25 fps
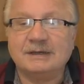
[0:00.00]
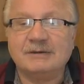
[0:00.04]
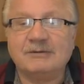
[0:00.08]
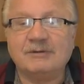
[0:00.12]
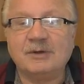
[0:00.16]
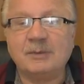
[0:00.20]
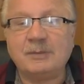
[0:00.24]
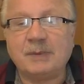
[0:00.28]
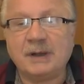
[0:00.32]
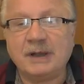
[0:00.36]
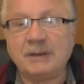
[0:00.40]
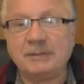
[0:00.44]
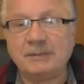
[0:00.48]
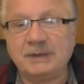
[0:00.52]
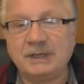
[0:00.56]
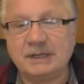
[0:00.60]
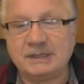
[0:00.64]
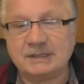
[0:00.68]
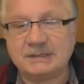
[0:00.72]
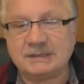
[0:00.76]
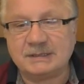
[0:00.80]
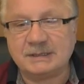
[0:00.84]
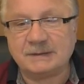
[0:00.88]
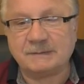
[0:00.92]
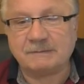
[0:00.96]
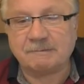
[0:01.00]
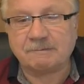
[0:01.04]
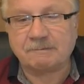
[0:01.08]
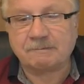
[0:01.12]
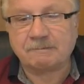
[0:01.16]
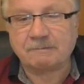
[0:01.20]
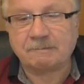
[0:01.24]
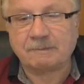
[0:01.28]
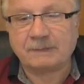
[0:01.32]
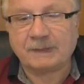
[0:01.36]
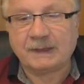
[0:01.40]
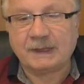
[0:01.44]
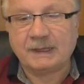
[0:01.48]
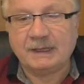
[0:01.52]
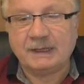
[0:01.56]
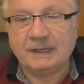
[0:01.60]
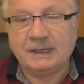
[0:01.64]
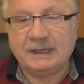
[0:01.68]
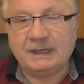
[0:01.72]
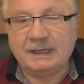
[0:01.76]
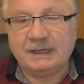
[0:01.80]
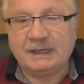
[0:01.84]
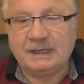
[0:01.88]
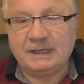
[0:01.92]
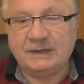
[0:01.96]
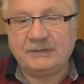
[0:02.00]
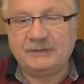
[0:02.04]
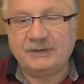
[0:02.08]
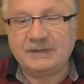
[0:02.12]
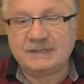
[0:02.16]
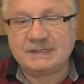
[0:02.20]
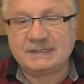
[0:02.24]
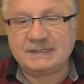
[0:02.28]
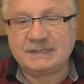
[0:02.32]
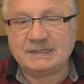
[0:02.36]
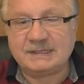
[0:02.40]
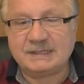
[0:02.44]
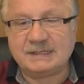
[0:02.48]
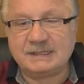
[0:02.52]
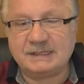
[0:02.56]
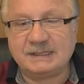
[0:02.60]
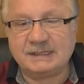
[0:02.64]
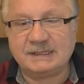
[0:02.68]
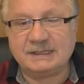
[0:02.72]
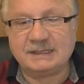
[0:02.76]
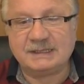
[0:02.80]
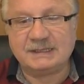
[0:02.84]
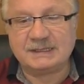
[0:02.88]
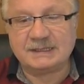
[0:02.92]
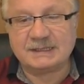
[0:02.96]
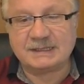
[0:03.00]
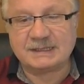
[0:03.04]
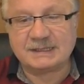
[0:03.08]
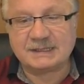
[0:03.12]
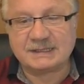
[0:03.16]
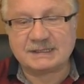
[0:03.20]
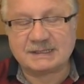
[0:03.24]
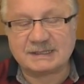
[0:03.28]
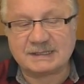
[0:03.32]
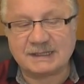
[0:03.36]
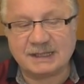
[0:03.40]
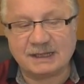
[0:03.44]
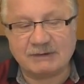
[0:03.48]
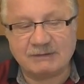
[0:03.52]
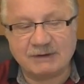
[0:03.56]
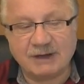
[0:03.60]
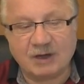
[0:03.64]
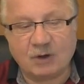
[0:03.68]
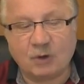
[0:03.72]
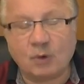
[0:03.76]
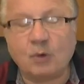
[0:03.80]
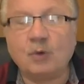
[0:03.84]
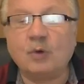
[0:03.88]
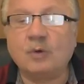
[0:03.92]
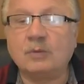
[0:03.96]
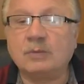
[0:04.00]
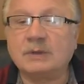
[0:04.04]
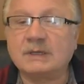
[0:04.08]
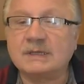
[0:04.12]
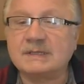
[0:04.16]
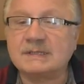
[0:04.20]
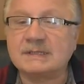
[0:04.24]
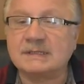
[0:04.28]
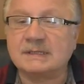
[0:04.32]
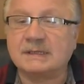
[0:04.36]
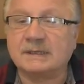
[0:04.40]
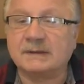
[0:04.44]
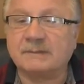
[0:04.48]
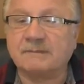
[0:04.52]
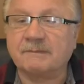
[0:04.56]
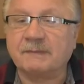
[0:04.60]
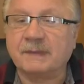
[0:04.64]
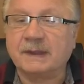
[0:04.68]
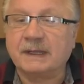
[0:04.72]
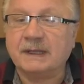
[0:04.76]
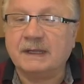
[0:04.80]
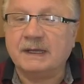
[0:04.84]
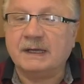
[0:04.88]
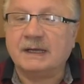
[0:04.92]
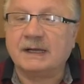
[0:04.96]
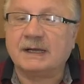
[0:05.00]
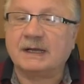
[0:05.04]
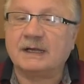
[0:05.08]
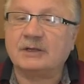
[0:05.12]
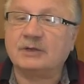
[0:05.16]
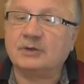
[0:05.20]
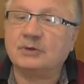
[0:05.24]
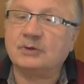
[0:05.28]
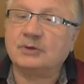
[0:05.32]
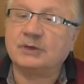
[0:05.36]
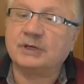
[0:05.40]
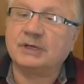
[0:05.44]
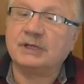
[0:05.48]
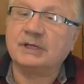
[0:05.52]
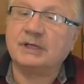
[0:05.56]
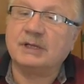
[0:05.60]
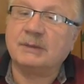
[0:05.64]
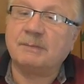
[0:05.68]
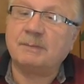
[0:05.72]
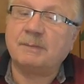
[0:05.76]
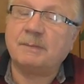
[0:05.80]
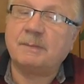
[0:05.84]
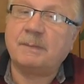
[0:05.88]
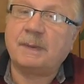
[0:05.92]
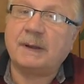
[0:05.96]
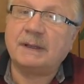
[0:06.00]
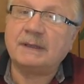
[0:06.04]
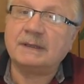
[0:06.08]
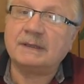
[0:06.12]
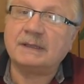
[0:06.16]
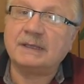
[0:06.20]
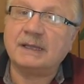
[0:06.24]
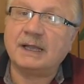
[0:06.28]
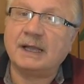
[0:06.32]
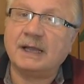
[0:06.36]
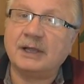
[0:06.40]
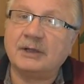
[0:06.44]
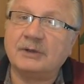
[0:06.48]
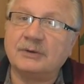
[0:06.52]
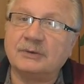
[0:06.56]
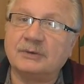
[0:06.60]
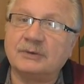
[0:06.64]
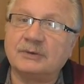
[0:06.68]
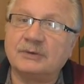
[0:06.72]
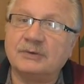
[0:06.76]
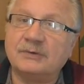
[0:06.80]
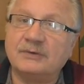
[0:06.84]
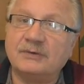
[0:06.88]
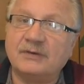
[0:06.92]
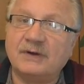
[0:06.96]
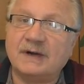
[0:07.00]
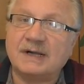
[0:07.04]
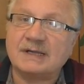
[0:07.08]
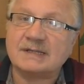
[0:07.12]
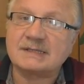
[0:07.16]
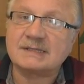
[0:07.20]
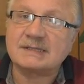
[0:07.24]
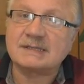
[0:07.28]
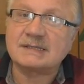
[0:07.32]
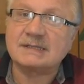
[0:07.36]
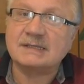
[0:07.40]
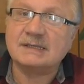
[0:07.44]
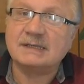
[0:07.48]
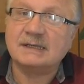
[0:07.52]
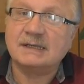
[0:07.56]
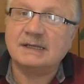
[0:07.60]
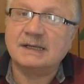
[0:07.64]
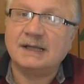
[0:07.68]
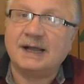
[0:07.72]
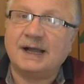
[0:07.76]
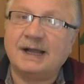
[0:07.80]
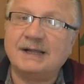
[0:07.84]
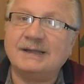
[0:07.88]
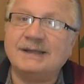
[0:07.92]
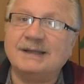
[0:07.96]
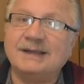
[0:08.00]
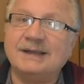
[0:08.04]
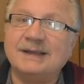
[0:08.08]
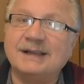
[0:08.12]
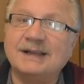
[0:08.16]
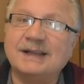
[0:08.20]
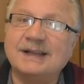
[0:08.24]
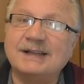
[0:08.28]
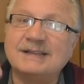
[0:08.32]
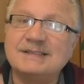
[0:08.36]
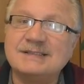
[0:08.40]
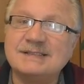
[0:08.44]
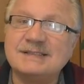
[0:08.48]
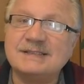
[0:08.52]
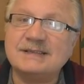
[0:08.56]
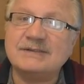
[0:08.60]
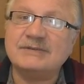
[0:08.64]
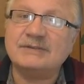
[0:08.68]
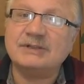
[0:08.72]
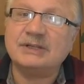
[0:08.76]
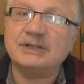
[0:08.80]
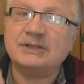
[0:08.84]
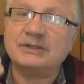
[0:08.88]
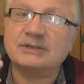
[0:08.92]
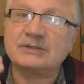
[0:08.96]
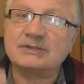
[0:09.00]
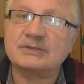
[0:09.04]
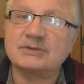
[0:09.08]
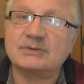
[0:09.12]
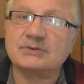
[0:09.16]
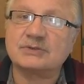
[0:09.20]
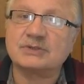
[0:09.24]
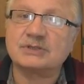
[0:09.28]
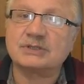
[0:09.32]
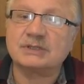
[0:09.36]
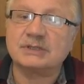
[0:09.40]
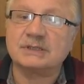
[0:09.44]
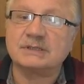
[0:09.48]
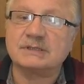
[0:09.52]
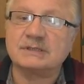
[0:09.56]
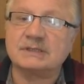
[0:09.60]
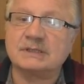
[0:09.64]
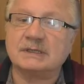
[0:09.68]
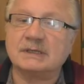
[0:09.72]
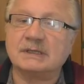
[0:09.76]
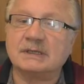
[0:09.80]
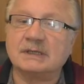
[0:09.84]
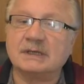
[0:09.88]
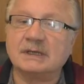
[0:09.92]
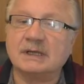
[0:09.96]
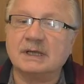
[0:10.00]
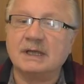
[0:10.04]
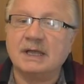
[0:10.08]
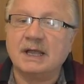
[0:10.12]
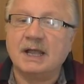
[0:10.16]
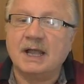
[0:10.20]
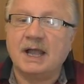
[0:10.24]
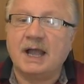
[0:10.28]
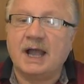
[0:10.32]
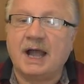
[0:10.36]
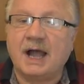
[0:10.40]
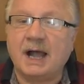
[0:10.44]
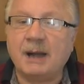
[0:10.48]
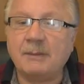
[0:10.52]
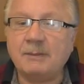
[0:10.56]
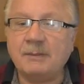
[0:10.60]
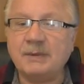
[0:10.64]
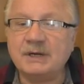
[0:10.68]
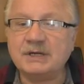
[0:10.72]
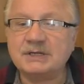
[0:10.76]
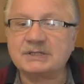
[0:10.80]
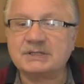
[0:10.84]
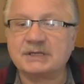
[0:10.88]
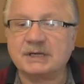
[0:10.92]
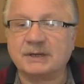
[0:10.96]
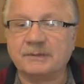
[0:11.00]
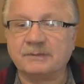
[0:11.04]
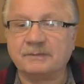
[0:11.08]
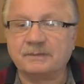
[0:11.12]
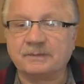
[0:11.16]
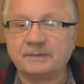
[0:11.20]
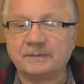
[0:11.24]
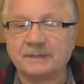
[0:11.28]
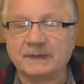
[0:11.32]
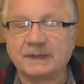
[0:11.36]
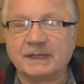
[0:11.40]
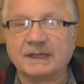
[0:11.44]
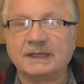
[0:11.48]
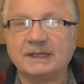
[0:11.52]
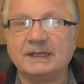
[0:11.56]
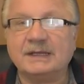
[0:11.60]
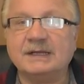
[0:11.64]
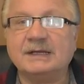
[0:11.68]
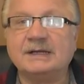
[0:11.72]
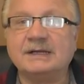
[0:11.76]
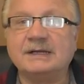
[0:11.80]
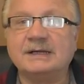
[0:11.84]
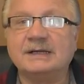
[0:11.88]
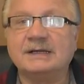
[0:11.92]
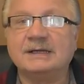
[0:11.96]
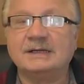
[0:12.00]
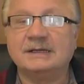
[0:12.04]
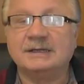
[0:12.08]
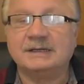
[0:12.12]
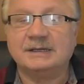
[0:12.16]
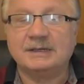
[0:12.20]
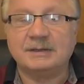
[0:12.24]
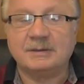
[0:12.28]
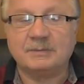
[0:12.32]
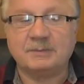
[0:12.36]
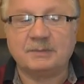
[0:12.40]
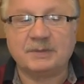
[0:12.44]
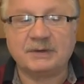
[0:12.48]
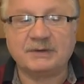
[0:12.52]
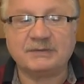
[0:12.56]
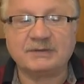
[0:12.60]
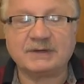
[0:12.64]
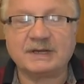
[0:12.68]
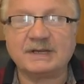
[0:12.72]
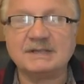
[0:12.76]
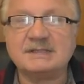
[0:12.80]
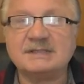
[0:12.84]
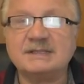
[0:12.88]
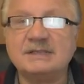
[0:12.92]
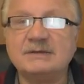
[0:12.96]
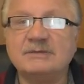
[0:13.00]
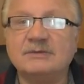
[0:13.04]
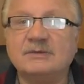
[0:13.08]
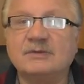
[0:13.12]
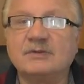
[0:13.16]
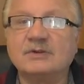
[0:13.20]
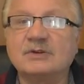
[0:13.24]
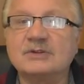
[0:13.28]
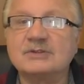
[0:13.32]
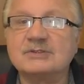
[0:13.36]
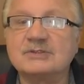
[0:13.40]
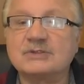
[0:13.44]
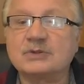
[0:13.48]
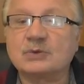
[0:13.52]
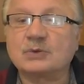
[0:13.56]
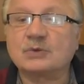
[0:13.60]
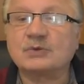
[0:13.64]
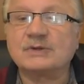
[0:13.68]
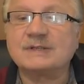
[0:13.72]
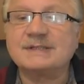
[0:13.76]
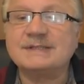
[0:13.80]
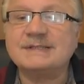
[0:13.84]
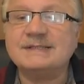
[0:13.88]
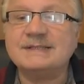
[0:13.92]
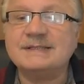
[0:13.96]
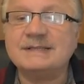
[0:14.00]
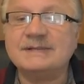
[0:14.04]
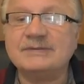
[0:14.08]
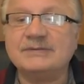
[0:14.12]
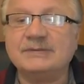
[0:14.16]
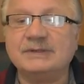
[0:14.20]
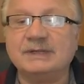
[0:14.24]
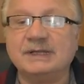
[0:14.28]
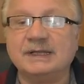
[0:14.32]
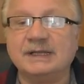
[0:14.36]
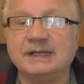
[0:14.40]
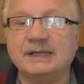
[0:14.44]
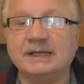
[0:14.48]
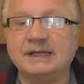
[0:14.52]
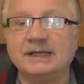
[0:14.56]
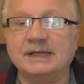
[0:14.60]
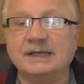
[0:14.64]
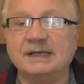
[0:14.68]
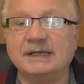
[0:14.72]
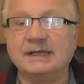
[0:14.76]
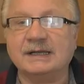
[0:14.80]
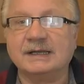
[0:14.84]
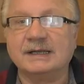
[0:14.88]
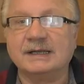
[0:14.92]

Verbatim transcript: Вы поймите, ведь э, слова образы, которые наполняют вас, они негативны и разрушительны. А мы же их превратим в конструктивные,